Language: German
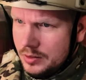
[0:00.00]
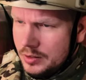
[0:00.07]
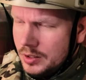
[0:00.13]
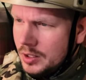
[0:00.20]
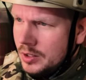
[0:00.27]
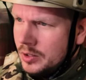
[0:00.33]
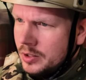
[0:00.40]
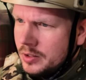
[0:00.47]

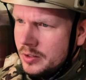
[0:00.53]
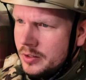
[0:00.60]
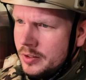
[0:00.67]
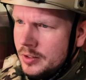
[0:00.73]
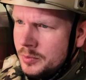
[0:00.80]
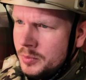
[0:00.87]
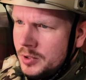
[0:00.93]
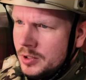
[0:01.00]
Ja, hört sich
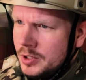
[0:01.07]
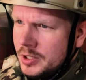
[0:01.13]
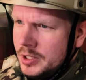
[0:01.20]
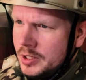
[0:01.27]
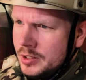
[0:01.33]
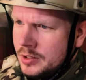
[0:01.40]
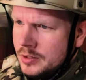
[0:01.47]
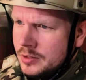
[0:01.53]
erstmal
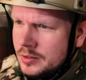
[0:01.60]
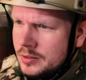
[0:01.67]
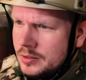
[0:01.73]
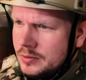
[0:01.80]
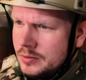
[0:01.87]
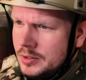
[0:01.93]
okay an.